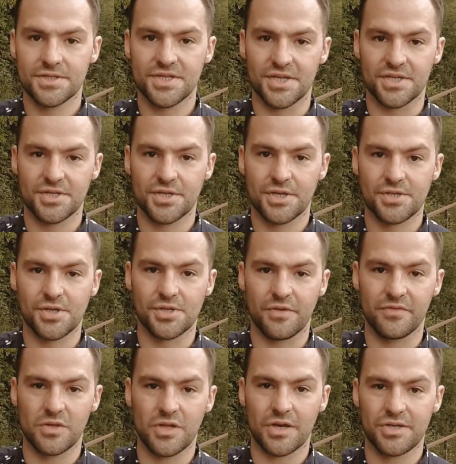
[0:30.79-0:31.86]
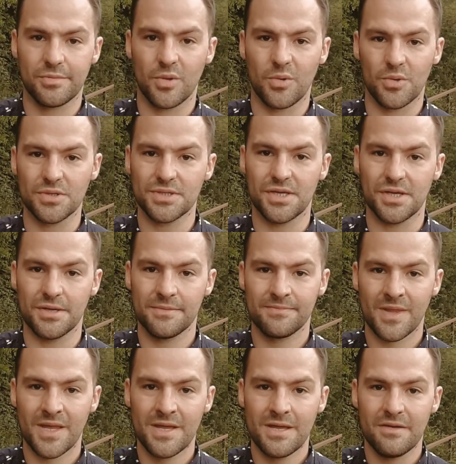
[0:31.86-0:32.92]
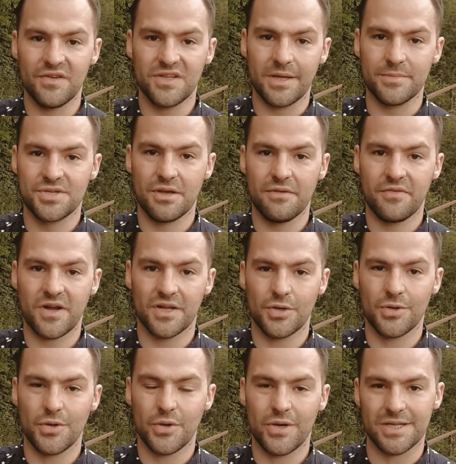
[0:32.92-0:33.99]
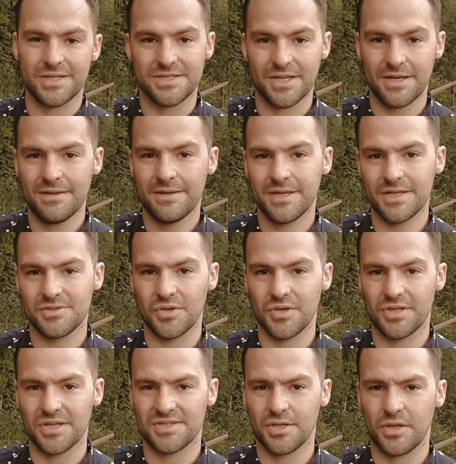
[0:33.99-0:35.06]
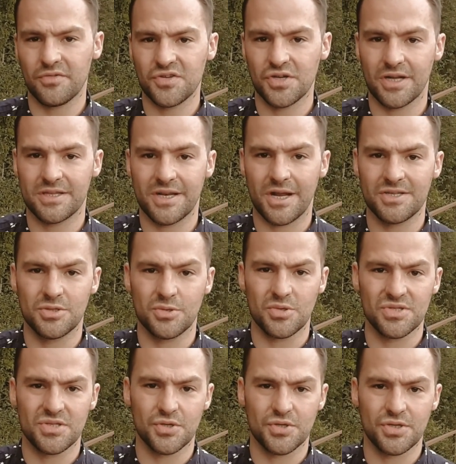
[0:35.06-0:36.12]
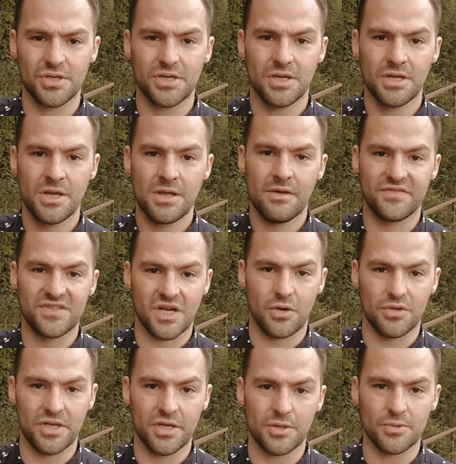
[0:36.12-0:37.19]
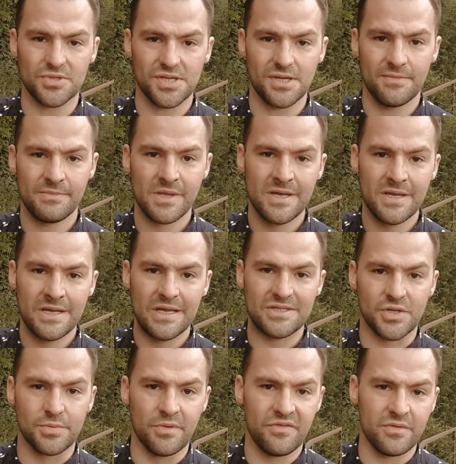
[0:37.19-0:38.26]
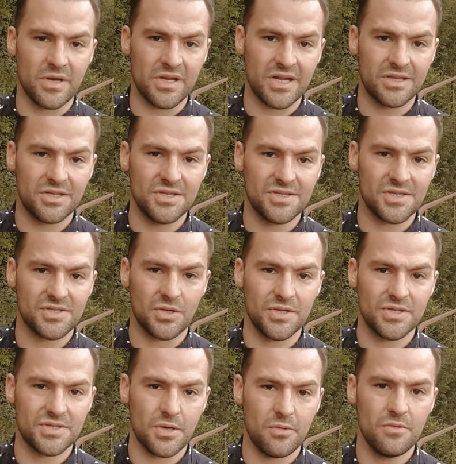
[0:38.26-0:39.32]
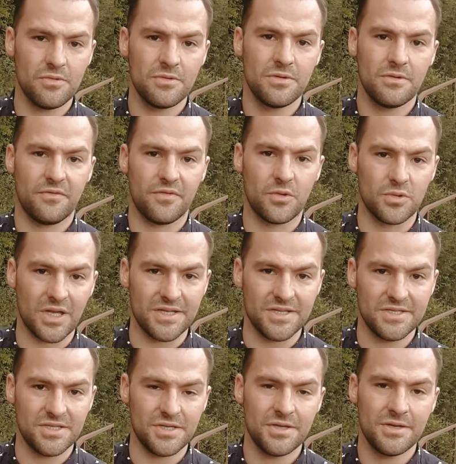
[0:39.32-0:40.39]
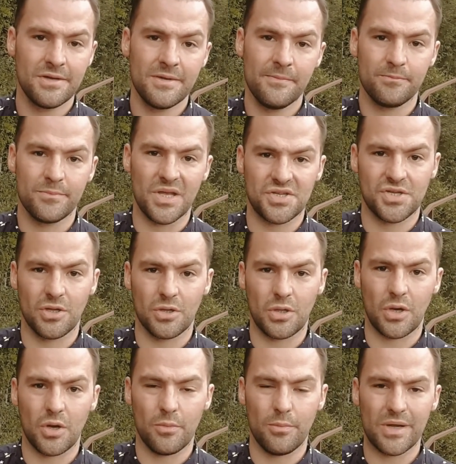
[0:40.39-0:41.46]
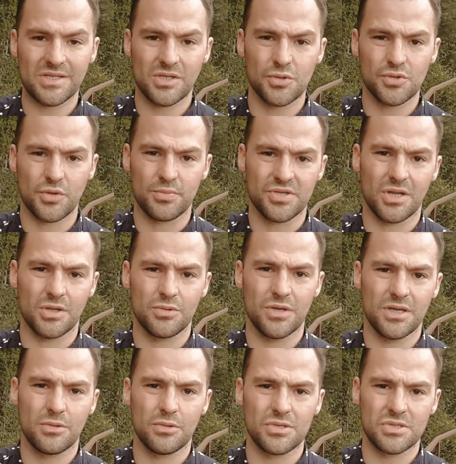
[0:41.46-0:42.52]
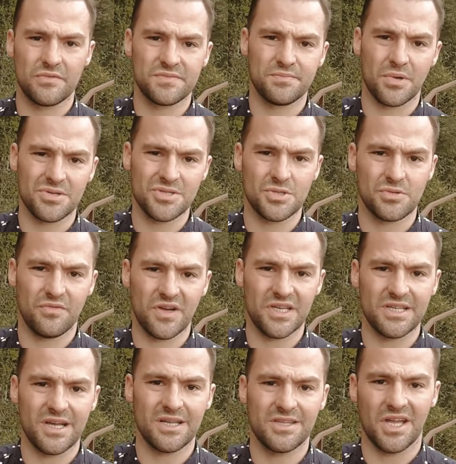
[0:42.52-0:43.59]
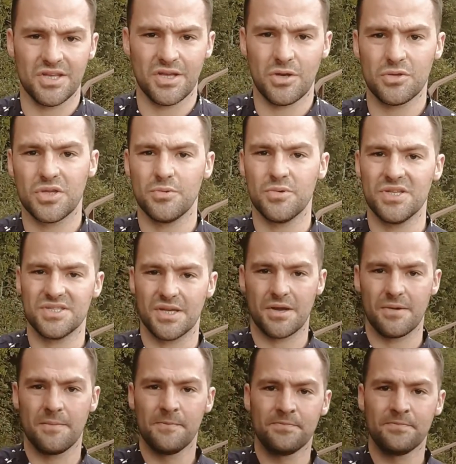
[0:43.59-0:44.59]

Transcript: Cześć, Krzysztof Nadarcim Nołoński. Witam Cię w kanionie Okatce. Jest to jedna z najnowszych atrakcji turystycznych w zachodniej Gruzji. Jesteśmy w Imereti, ze stolicą w Kutaisi, mieście, do którego bardzo dużo przelatuje turystów z Polski z uwagi na tanie loty Wizer.